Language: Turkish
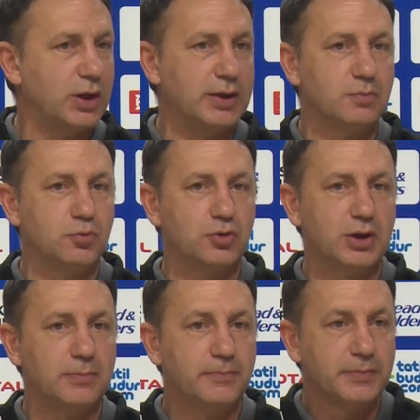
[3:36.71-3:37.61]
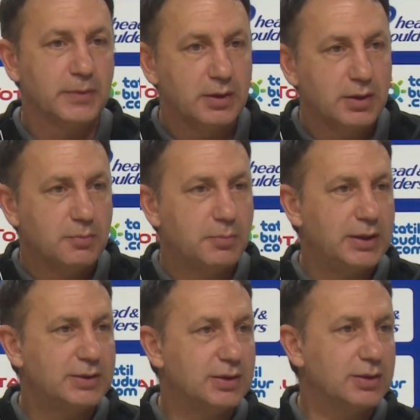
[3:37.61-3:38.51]
Yani bu da
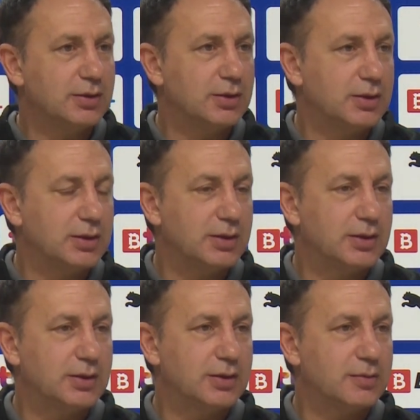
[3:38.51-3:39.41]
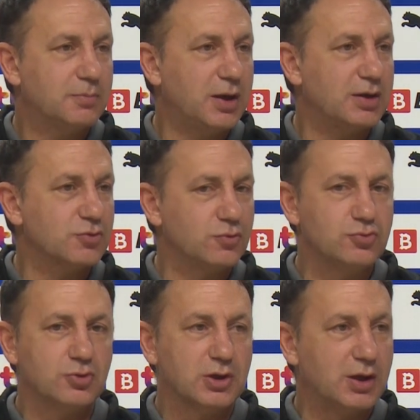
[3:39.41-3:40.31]
belki e, bazı
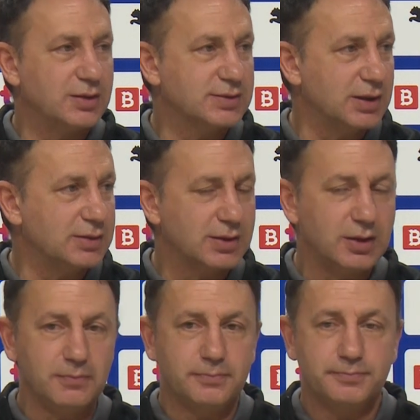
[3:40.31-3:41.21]
oyuncuları alsak da